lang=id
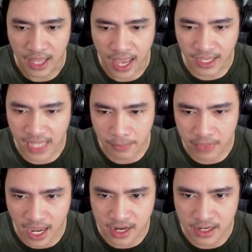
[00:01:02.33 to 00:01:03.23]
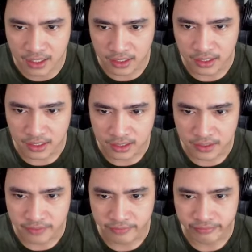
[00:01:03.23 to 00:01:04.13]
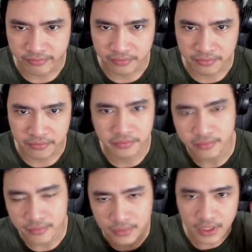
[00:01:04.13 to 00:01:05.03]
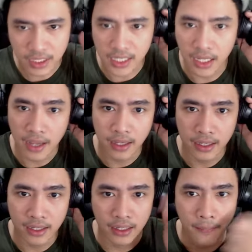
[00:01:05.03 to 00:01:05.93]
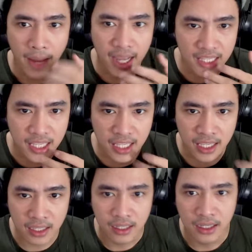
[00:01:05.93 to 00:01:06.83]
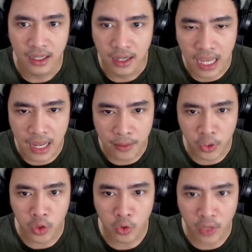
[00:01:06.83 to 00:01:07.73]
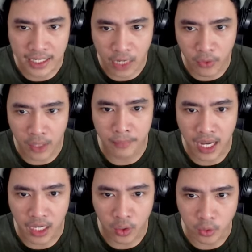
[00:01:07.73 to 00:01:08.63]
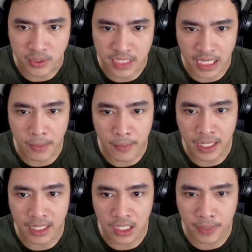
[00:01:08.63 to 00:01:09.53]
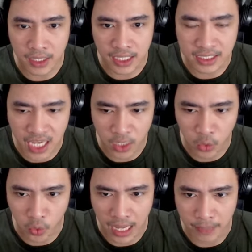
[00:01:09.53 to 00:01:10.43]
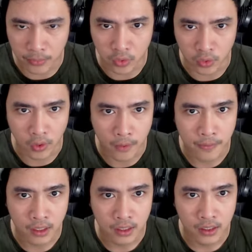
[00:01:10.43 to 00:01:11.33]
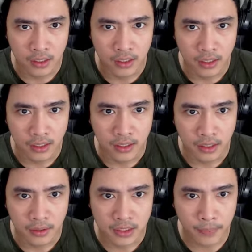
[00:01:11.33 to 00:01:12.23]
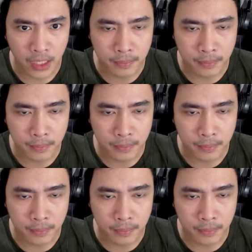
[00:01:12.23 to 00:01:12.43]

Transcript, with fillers: Hai Kapten. Oh, oh, oh. Pagi. Kamu itu karyawan baru. Saya memiliki pekerjaan untuk kamu. Cepat